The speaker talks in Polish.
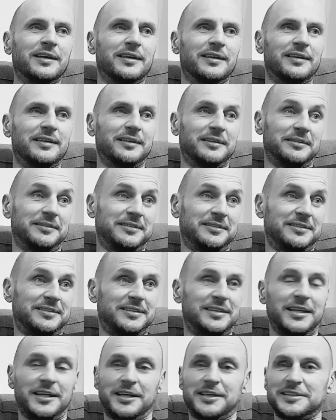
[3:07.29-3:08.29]
E,
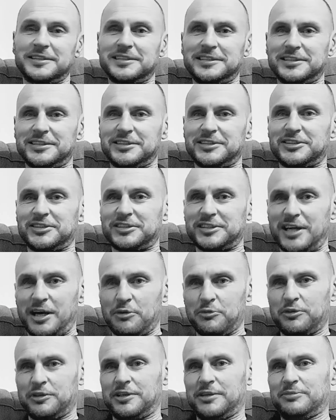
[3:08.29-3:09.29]
teraz
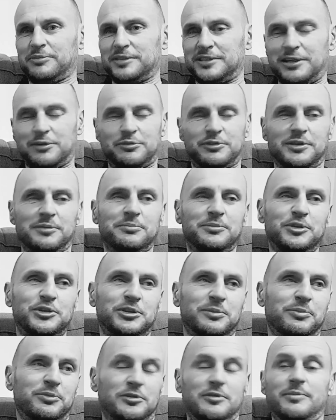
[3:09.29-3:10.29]
całkiem, całkiem mi
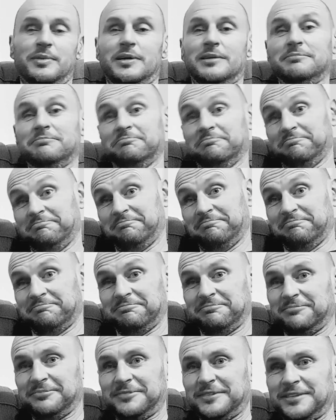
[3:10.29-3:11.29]
się podoba.
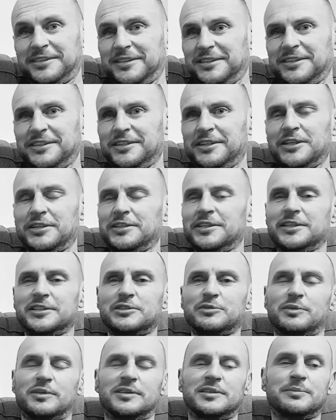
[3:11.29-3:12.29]
Nie, nie
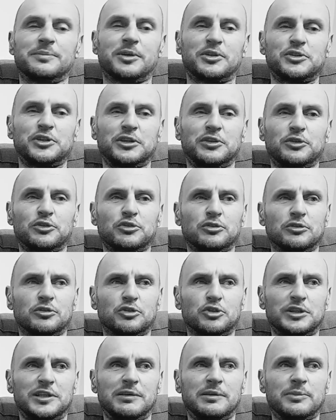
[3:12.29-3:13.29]
zła, tym bardziej jak do,
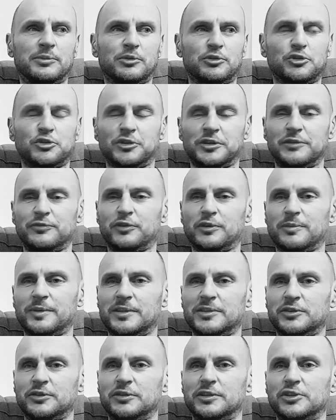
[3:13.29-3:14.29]
doczytałem troszeczkę
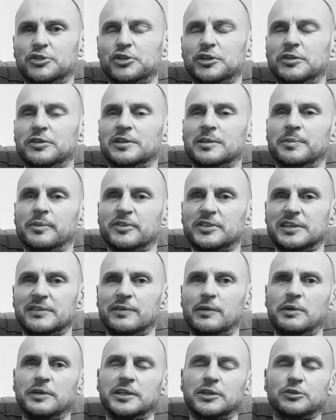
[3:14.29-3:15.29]
informacji o tej grze, jak ona
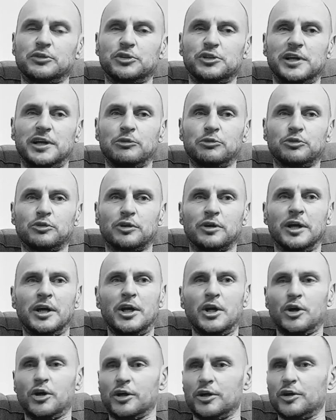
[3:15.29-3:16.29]
powstawała, jak to się autor
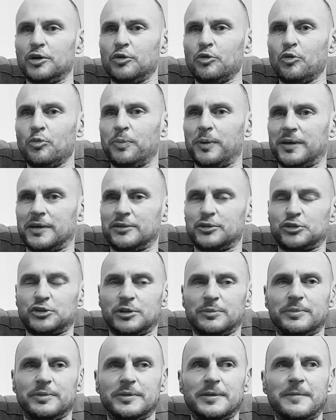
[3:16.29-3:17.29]
e, uparł,
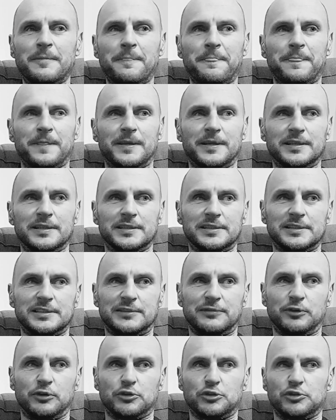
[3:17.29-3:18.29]
żeby e,
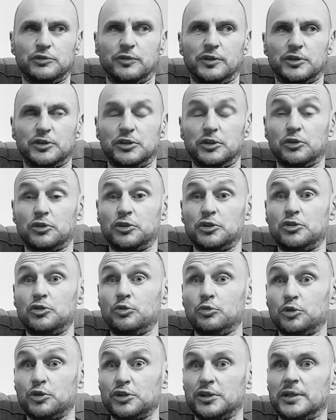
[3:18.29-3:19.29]
stworzyć właśnie dosyć
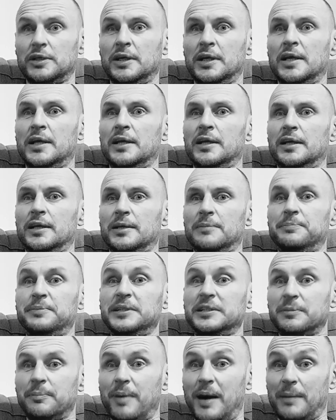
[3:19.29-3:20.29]
duże
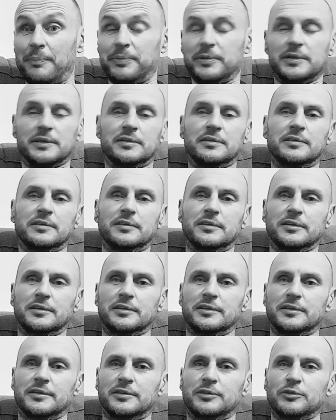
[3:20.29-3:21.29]
bitmapy,
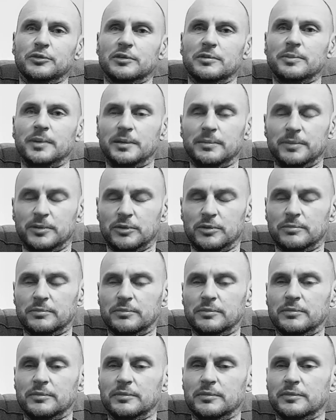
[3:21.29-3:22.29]
które
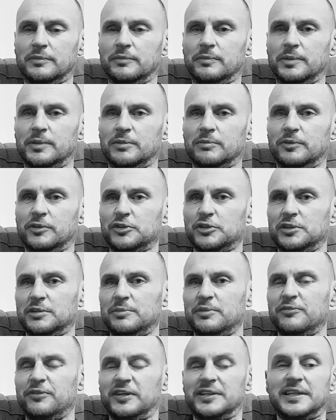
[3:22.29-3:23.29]
będą, będą właśnie
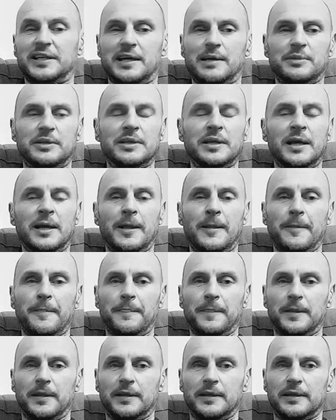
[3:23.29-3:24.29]
tymi fighterami.
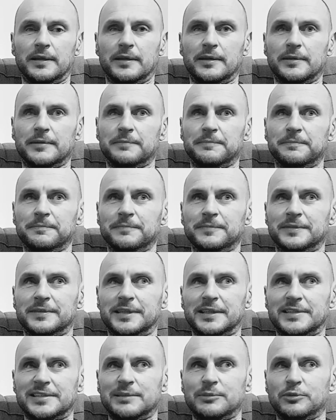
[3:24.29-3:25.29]
E,
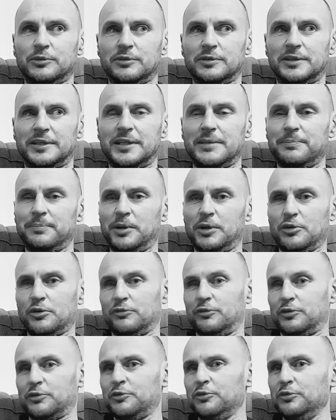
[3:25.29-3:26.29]
tak samo
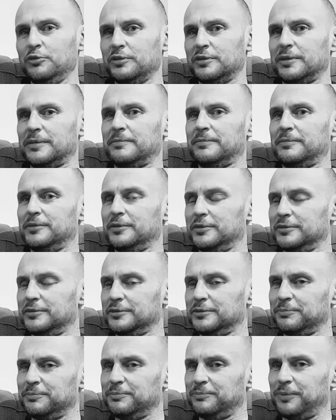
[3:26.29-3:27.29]
gameplayowo. Kurde, no,
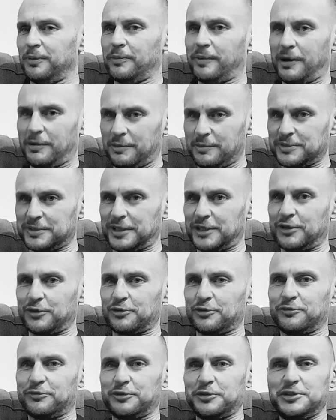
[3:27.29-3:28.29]
pobrałem
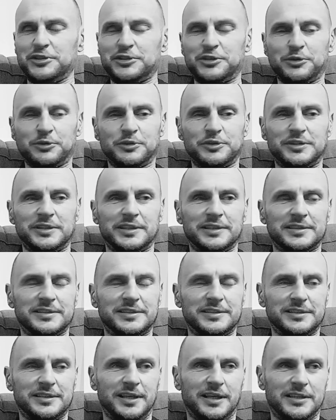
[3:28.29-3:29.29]
standardową instrukcję
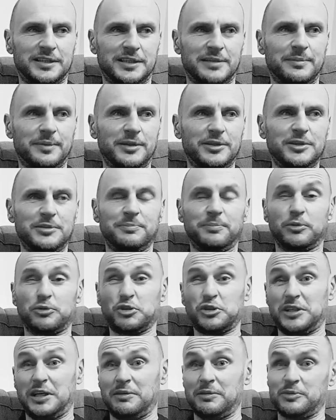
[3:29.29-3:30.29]
z Atari Mani,
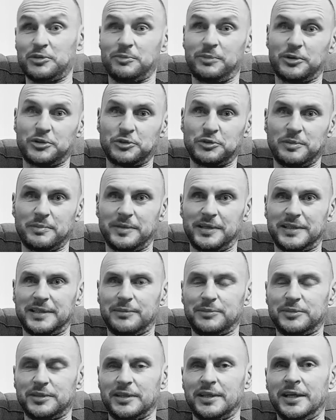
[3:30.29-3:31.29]
poczytałem, zobaczyłem jak
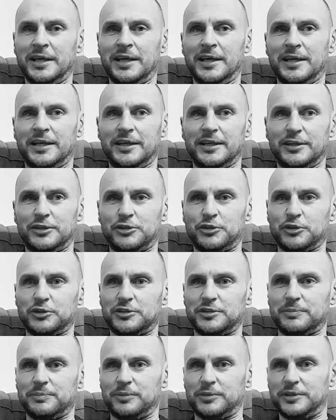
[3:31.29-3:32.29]
tam te e,
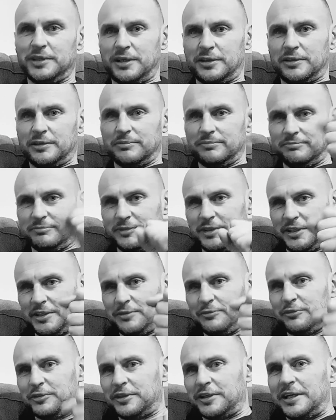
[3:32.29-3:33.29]
ciosy pod jaką,
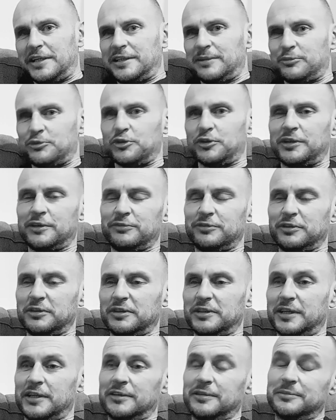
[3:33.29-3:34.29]
jakim wychyleniem Joya
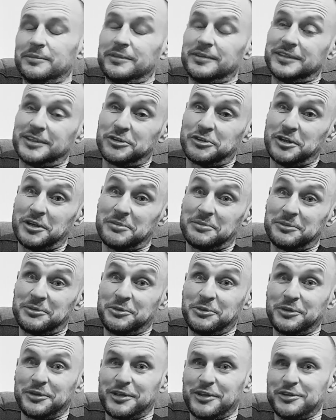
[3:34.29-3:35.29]
wyglądają. Zacząłem,
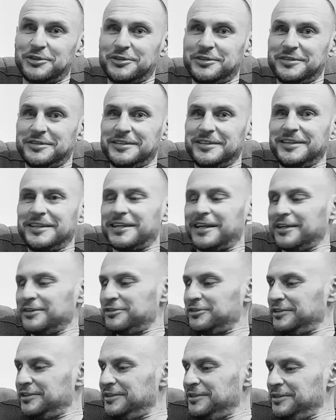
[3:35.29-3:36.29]
kurde,
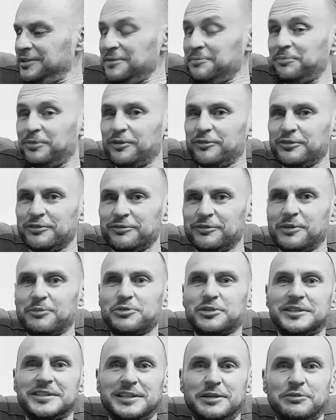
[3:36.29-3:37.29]
grać i, i powiem Wam,
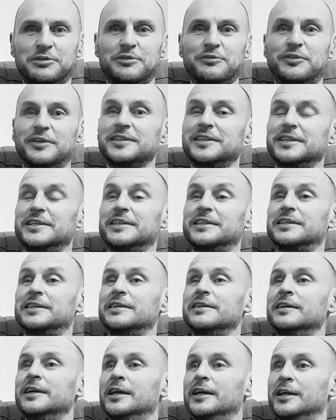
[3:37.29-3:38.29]
że całkiem fajna
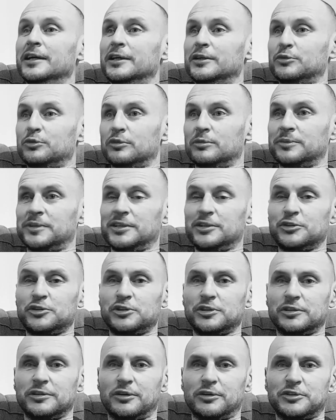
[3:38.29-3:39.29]
gierka, którą
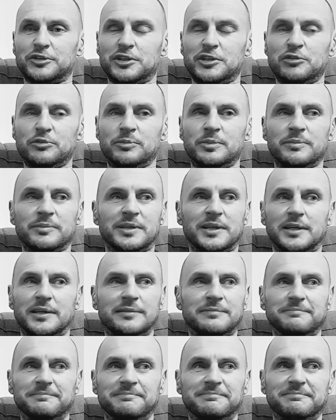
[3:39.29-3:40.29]
kiedyś oceniłbym
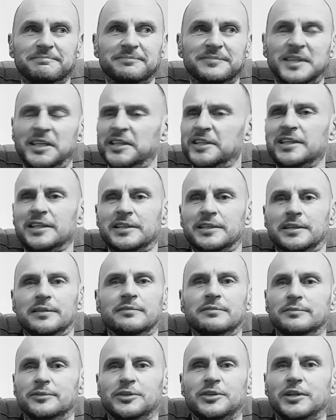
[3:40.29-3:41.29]
na, na
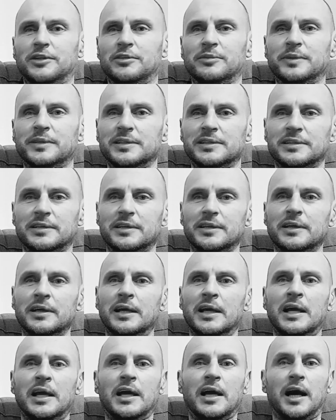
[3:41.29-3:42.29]
jedynkę, totalną jedynkę,
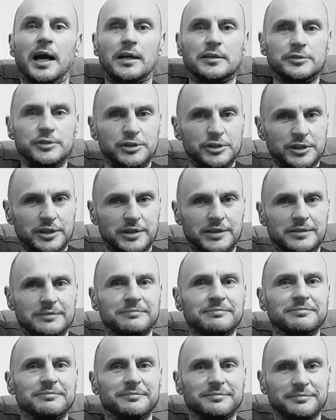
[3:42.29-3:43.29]
a dzisiaj
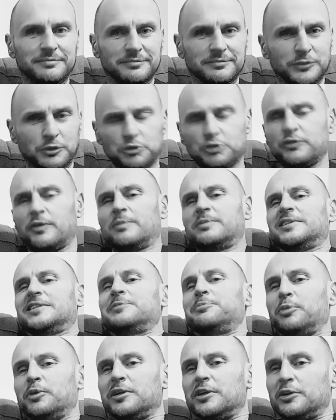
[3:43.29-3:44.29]
już Wam
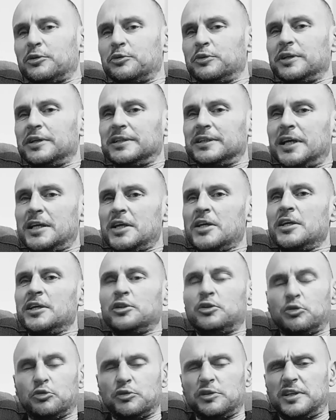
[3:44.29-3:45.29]
zaspoileruję, daję jej
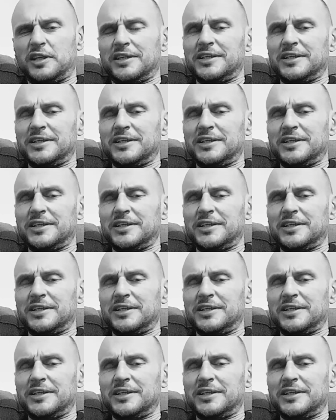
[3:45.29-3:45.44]
trójkę.